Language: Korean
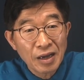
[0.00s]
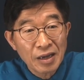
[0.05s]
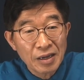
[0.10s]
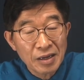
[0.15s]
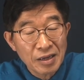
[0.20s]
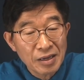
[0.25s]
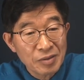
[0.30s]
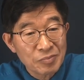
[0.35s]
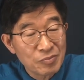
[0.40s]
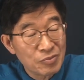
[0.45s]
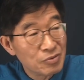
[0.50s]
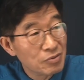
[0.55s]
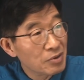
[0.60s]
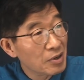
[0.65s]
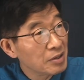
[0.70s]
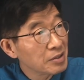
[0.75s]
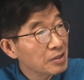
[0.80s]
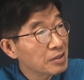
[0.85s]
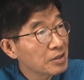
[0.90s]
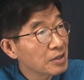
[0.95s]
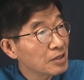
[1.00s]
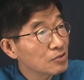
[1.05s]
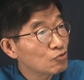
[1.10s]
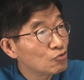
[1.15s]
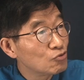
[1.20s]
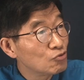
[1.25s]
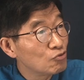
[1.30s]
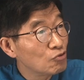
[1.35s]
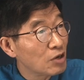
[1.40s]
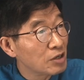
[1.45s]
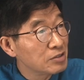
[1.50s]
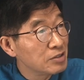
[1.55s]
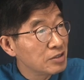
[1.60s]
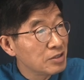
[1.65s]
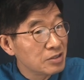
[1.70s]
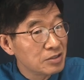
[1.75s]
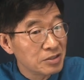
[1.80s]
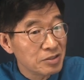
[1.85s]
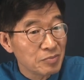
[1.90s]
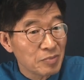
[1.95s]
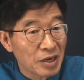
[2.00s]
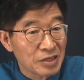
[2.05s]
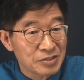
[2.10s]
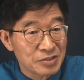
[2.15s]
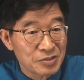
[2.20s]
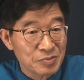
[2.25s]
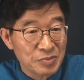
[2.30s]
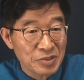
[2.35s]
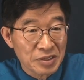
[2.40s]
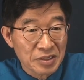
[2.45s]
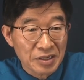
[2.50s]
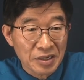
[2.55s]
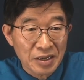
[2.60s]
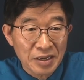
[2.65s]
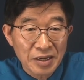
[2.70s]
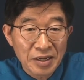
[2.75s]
예? 뭐가 그렇게 중요한 일들이 많습니까?